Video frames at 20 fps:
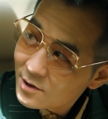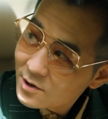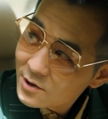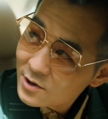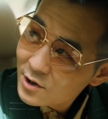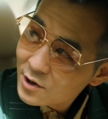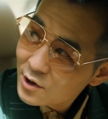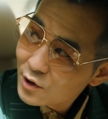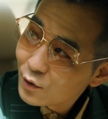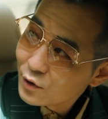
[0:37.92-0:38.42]

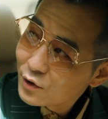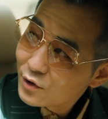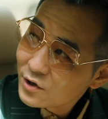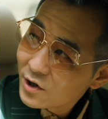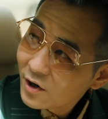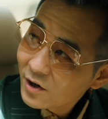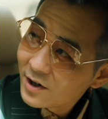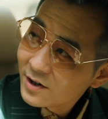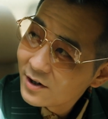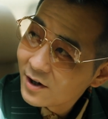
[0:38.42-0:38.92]
Я
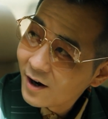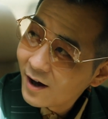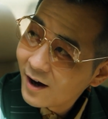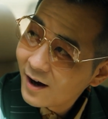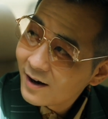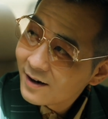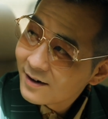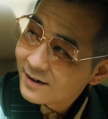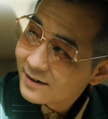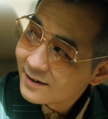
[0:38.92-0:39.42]
оставлю Шиши
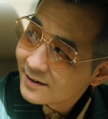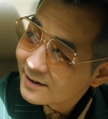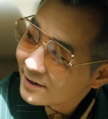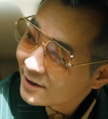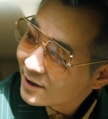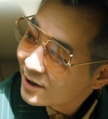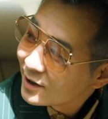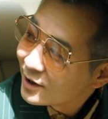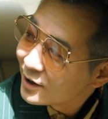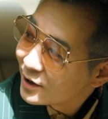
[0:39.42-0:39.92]
на твое
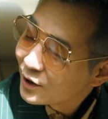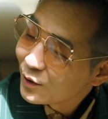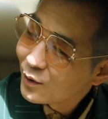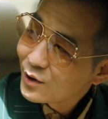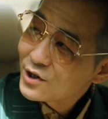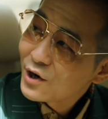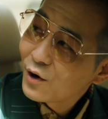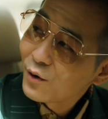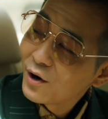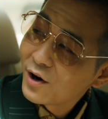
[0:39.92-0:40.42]
попечение,
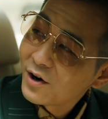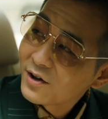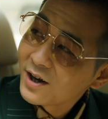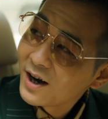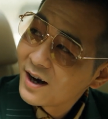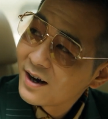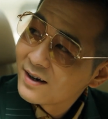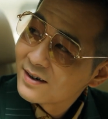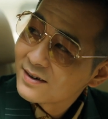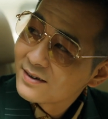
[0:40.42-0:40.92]
позаботься
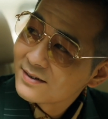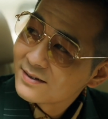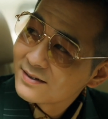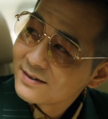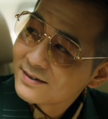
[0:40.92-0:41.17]
о ней.